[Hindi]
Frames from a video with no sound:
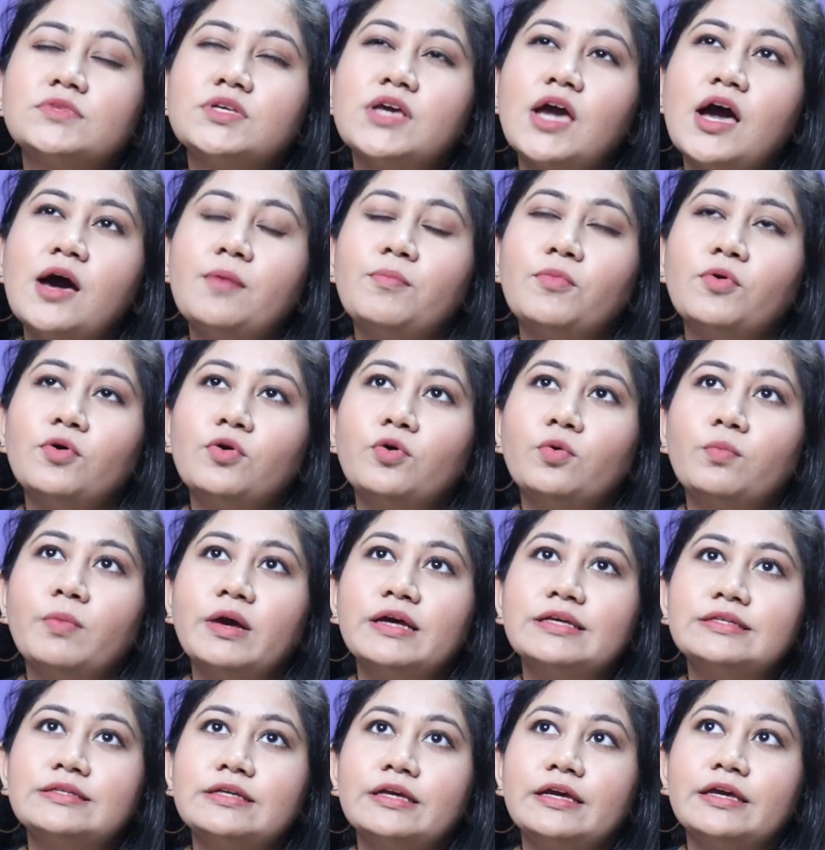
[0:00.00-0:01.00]
क्या बोलूँ
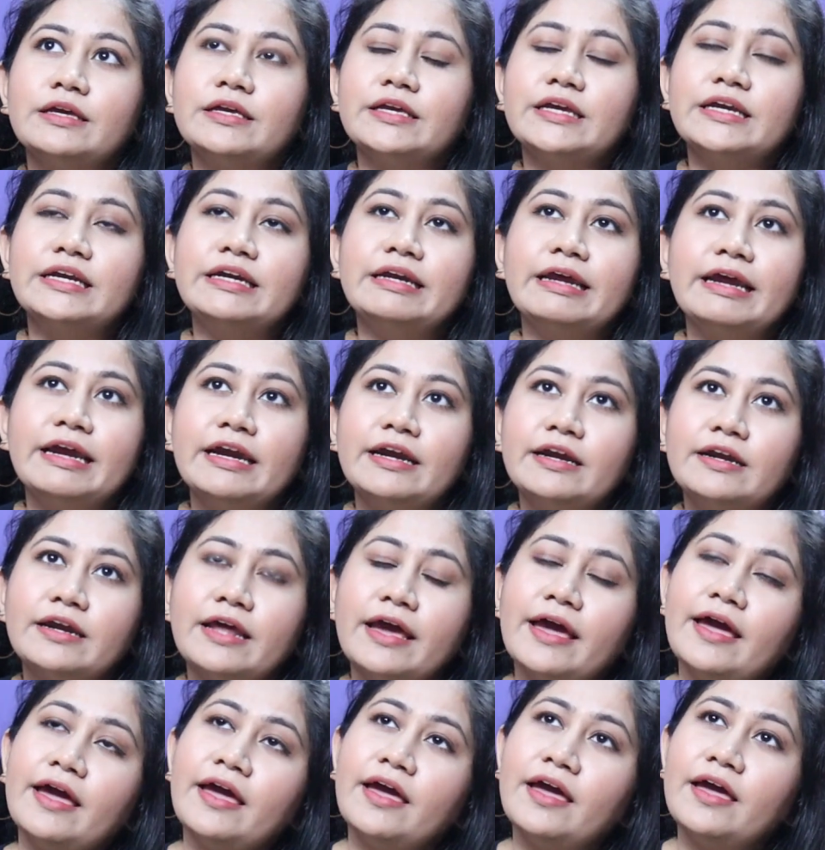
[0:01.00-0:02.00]
मैं से ये डेट
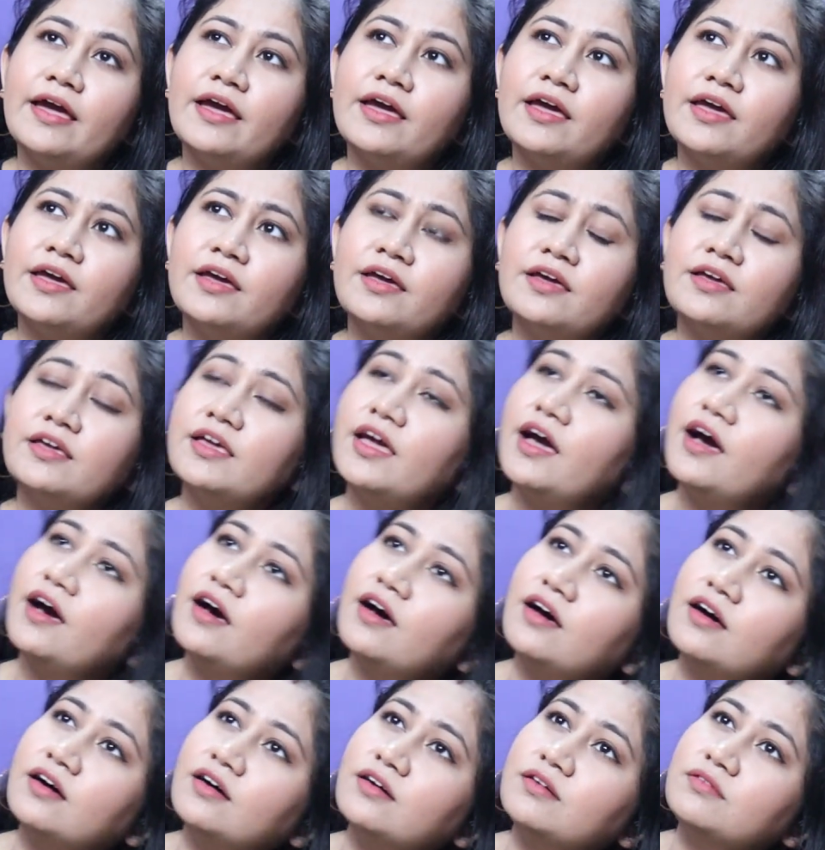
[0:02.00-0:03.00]
है
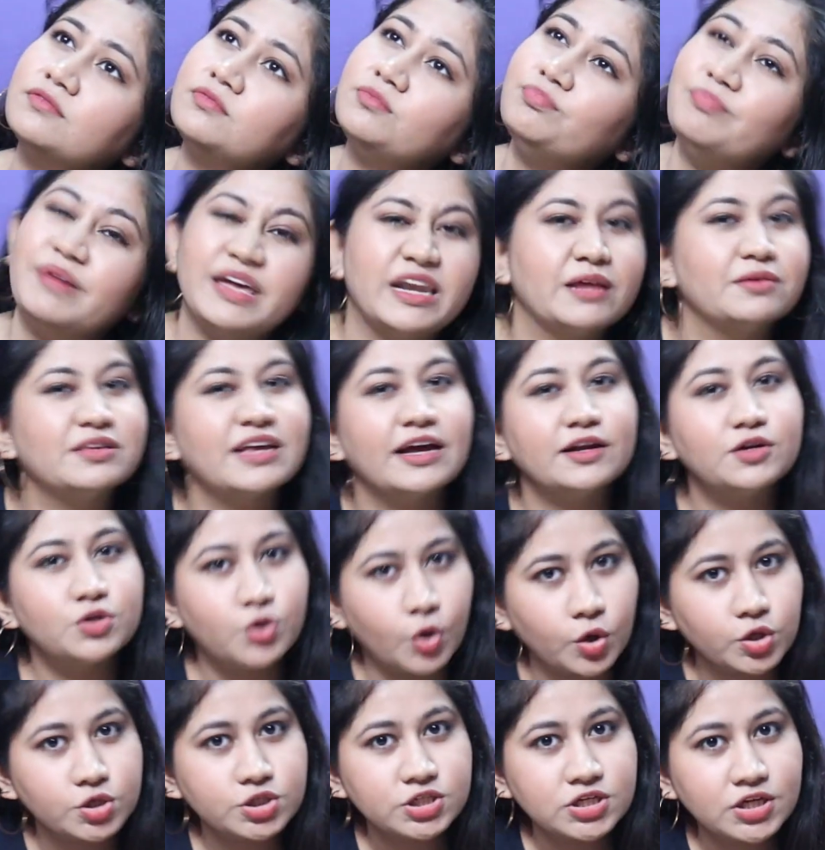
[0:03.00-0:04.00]
या मेरे साथ
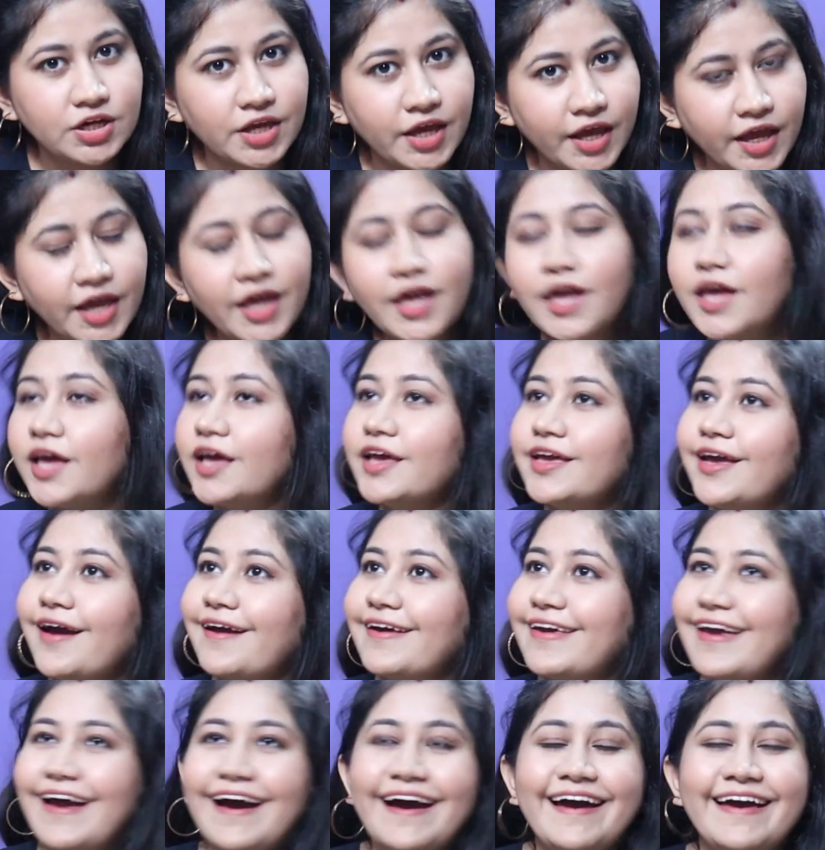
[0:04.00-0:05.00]
टॉर्चर है या
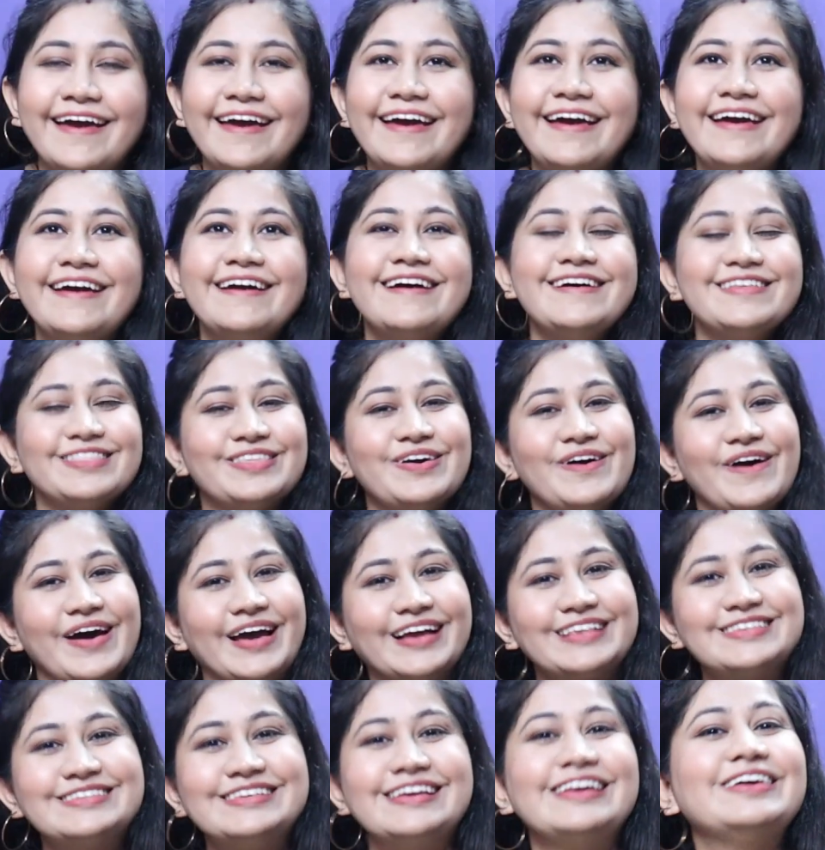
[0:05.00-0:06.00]
क्या है तो
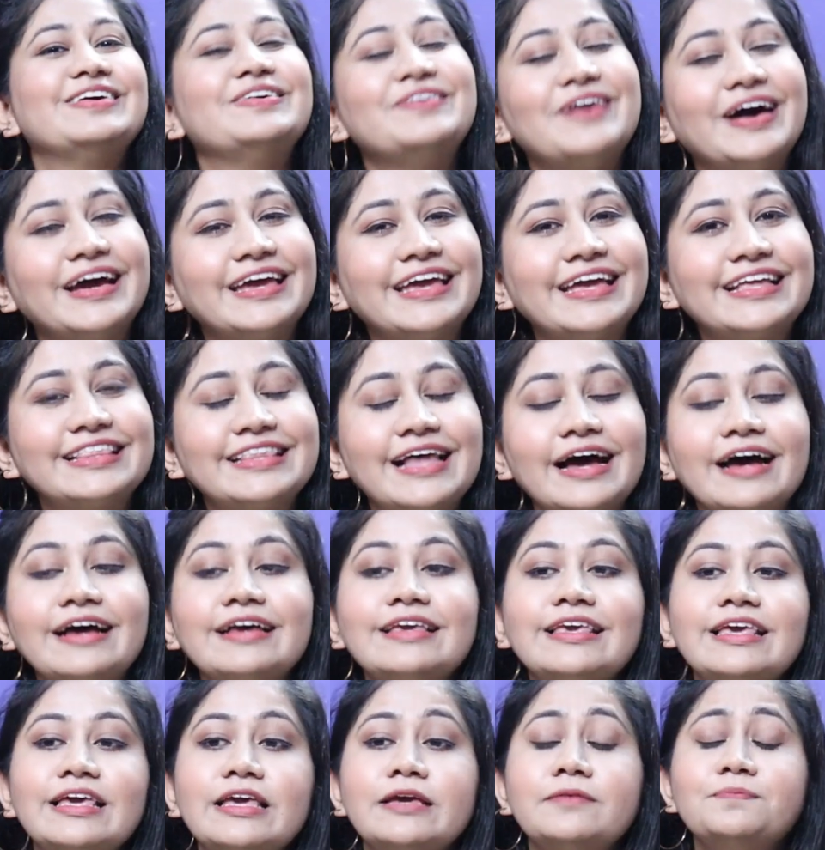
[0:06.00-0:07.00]
एक्चुअली हुआ ये था
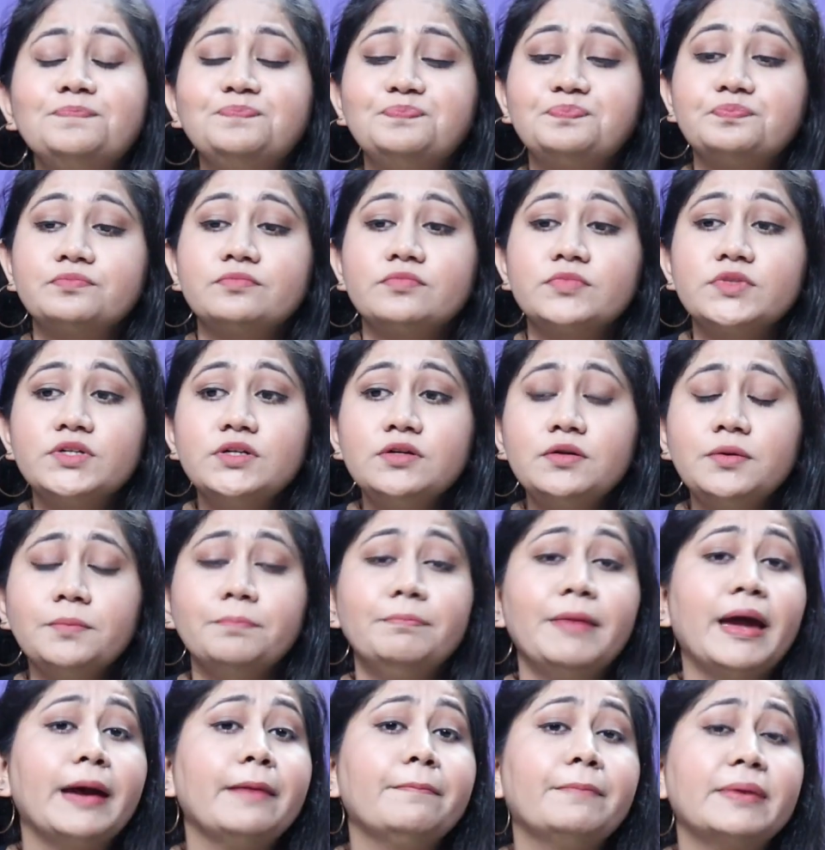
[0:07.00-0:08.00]
कि
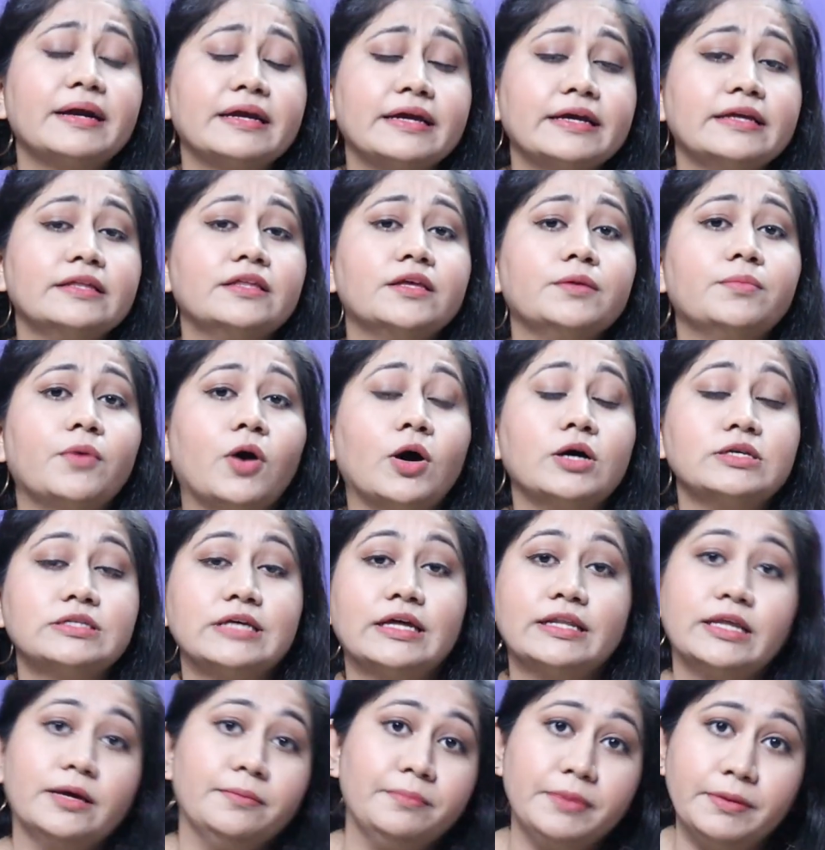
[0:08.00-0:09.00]
मैं पड़ गई थी बहुत
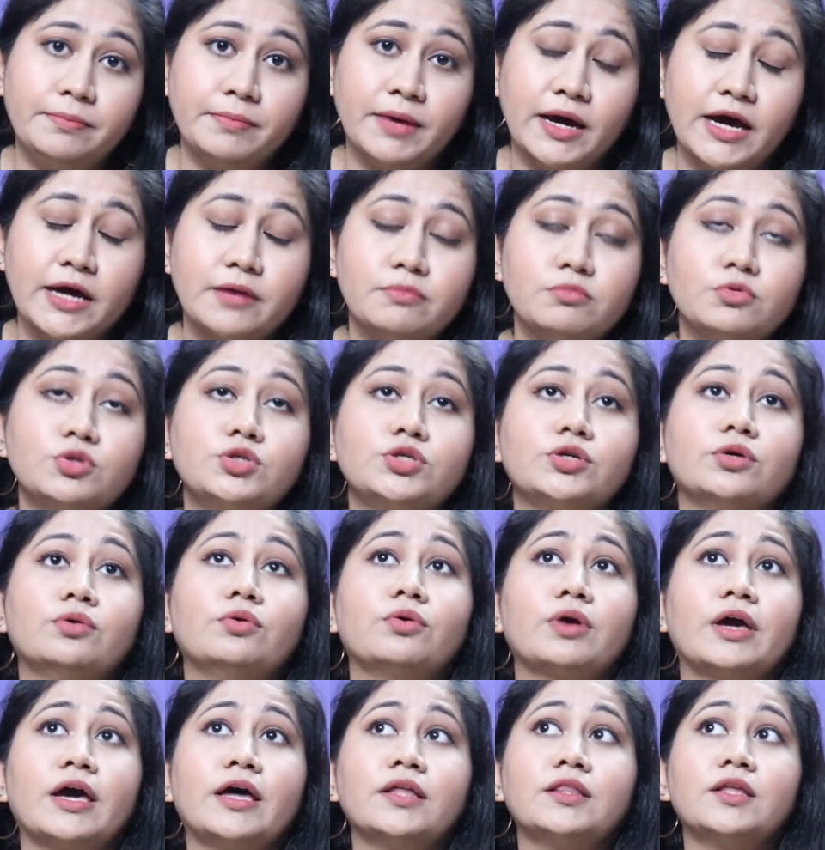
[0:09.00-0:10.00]
ज़्यादा बीमार मुझे
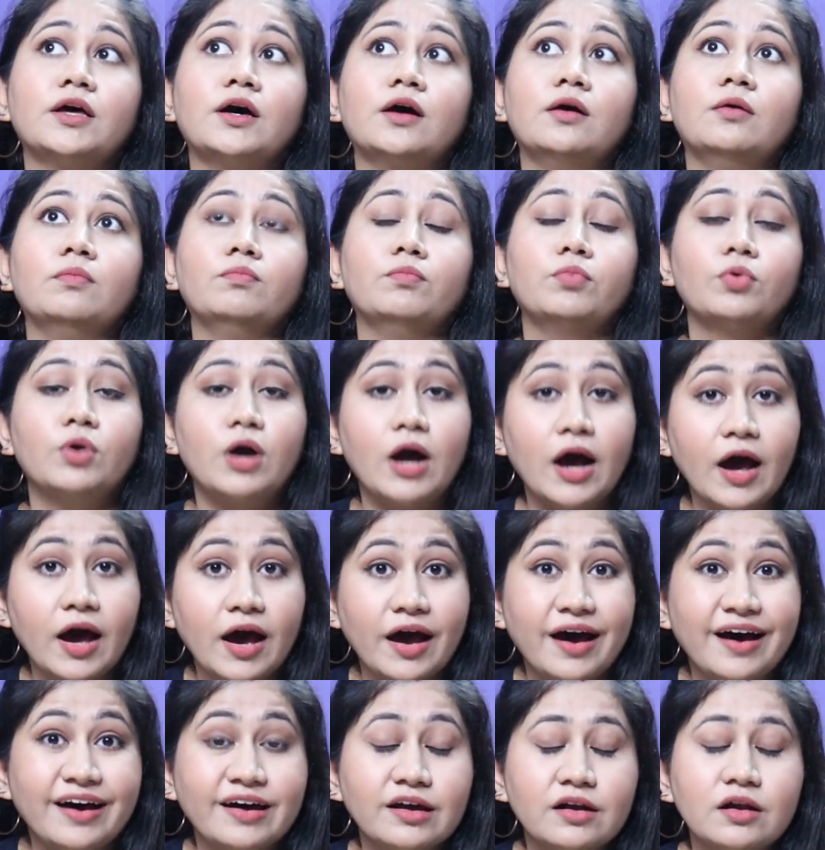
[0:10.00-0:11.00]
हो गया था
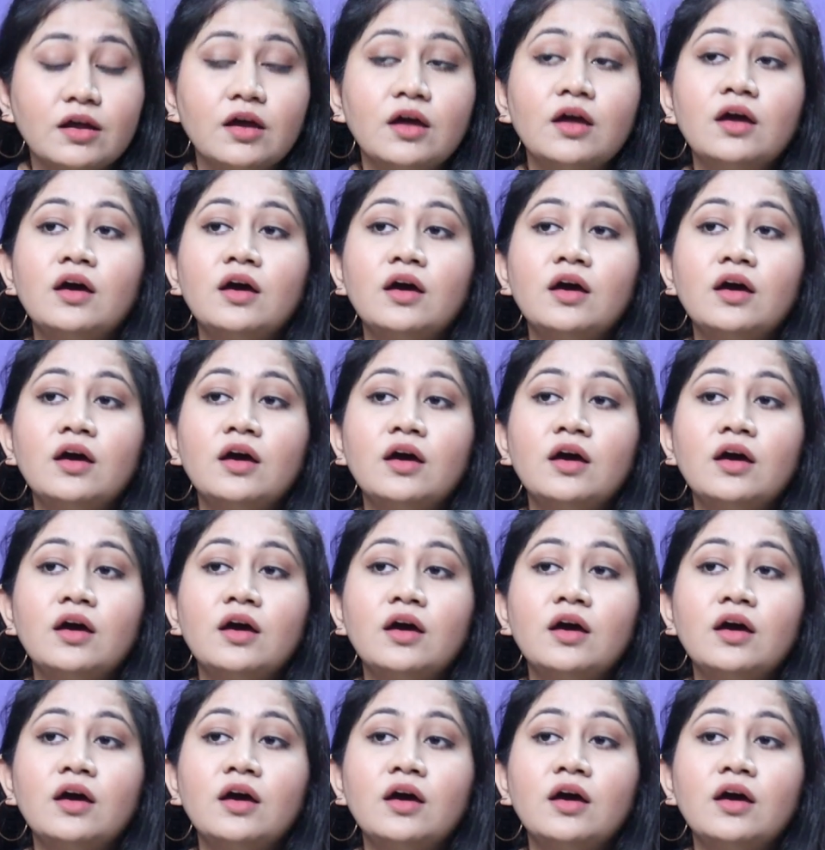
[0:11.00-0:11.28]
बुखार